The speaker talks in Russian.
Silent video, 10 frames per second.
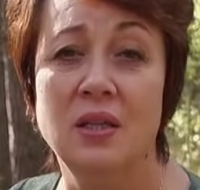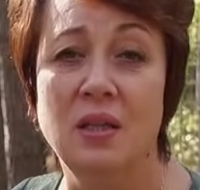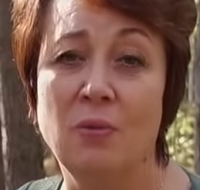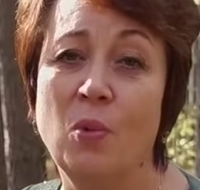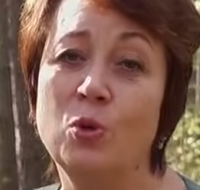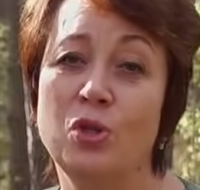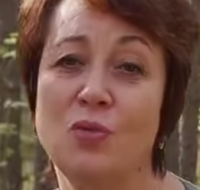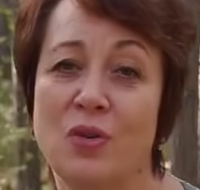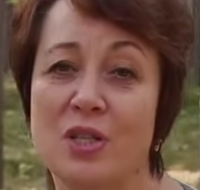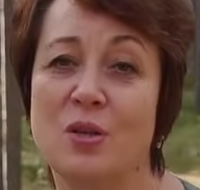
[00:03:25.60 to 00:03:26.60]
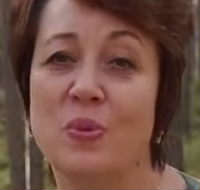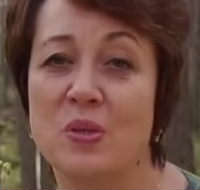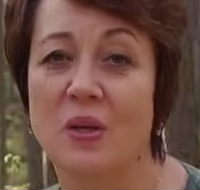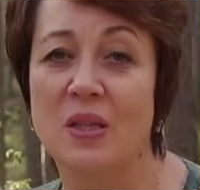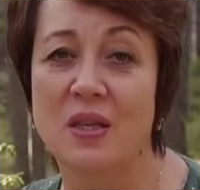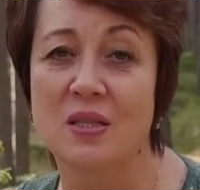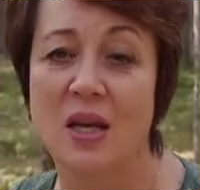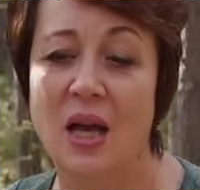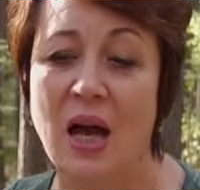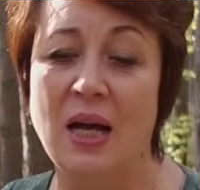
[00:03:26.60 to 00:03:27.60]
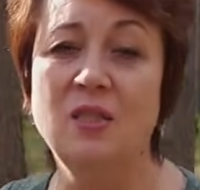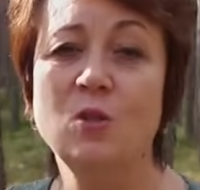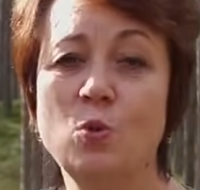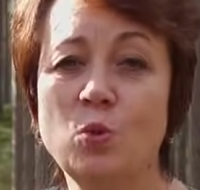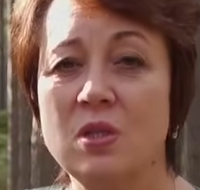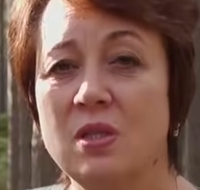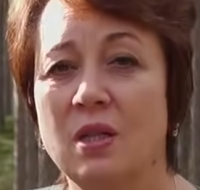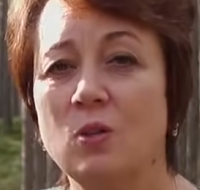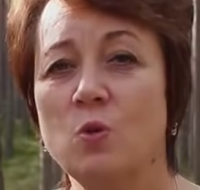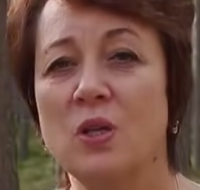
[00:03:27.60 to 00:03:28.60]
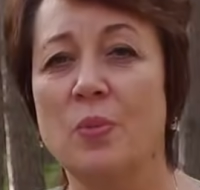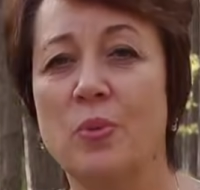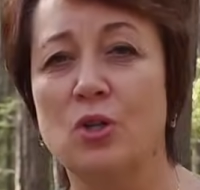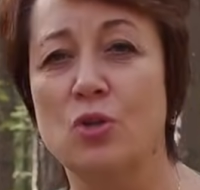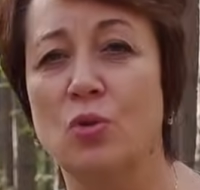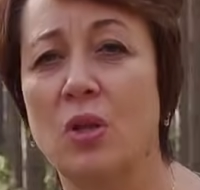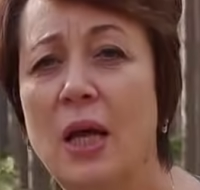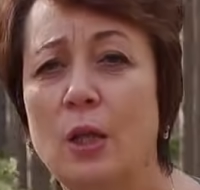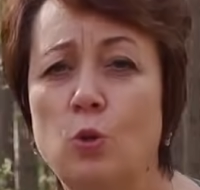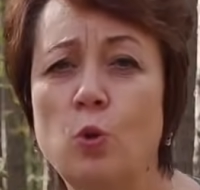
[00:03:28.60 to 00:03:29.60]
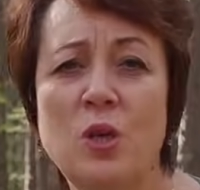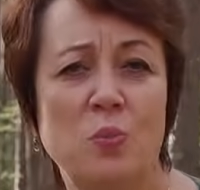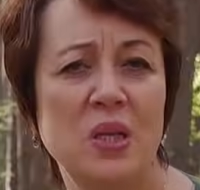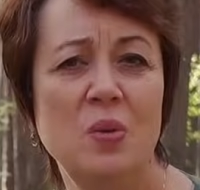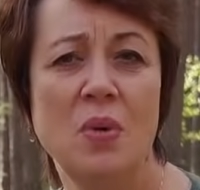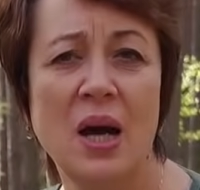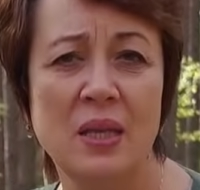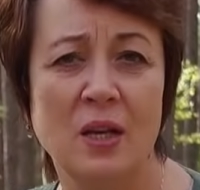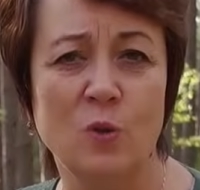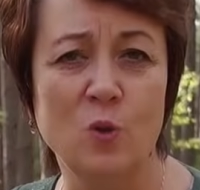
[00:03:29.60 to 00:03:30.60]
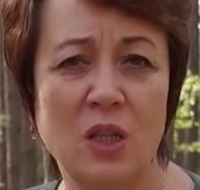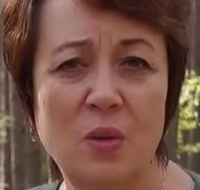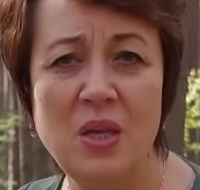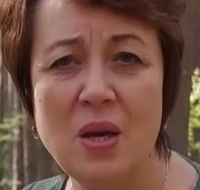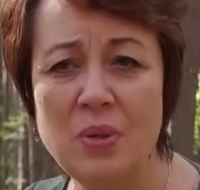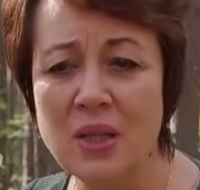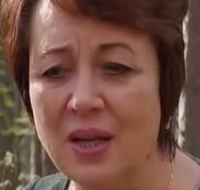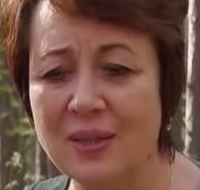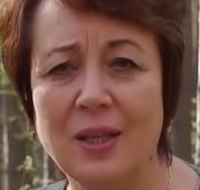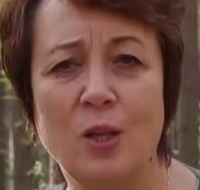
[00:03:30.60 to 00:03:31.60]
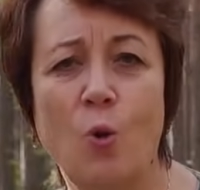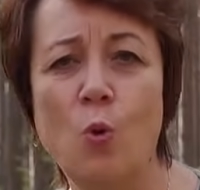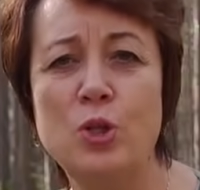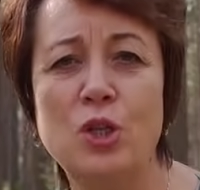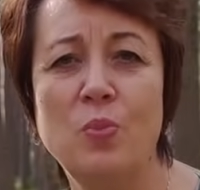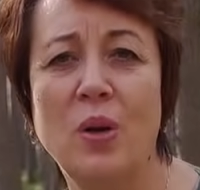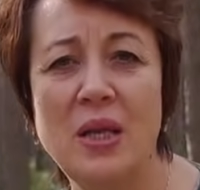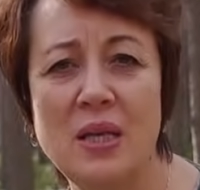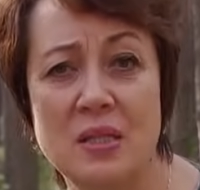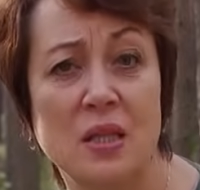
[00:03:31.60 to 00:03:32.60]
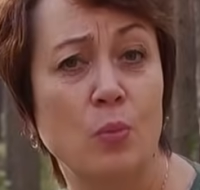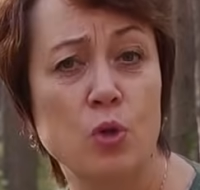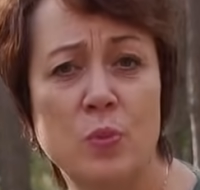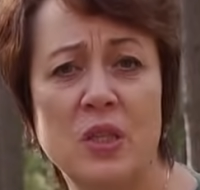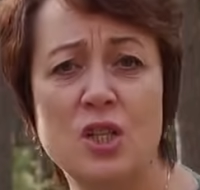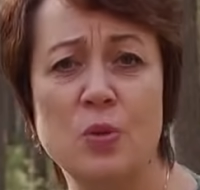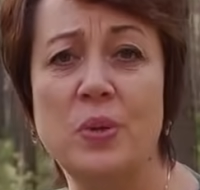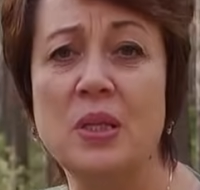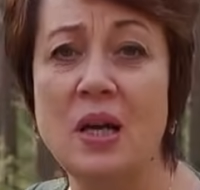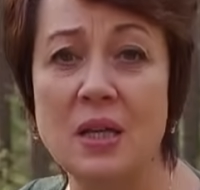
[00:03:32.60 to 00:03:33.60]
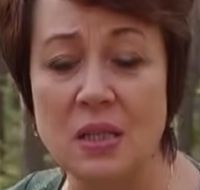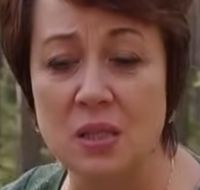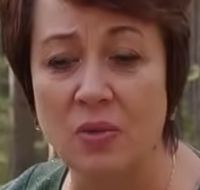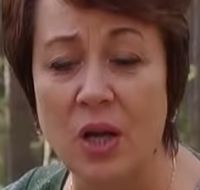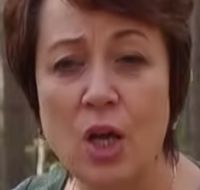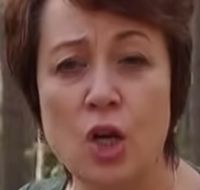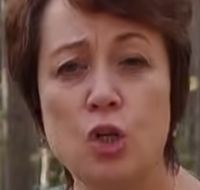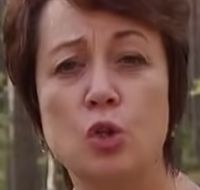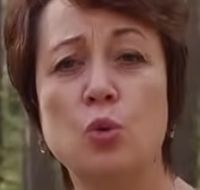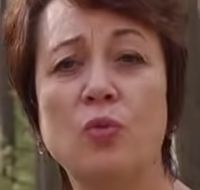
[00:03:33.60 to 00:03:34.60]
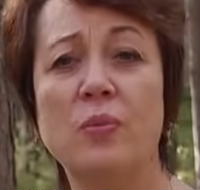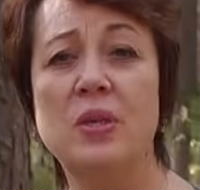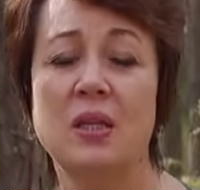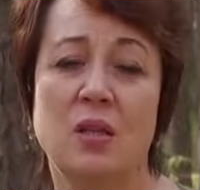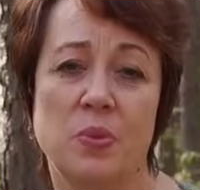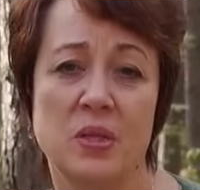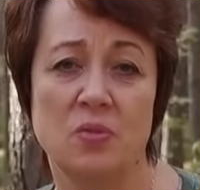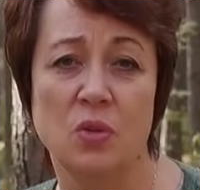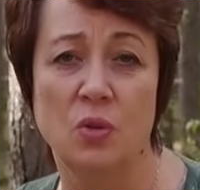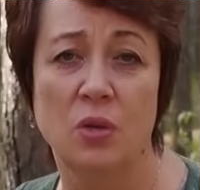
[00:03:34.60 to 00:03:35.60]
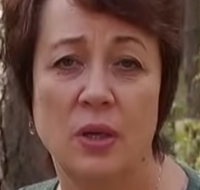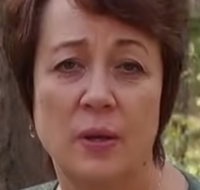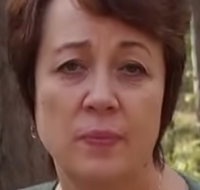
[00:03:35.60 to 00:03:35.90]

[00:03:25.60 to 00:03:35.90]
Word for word: нам очень важно посмотреть, а те трудности, которые я прошел, то непонимание, которое для меня было когда-то очень болезненно, может быть, даже предательство, что во мне это произвело –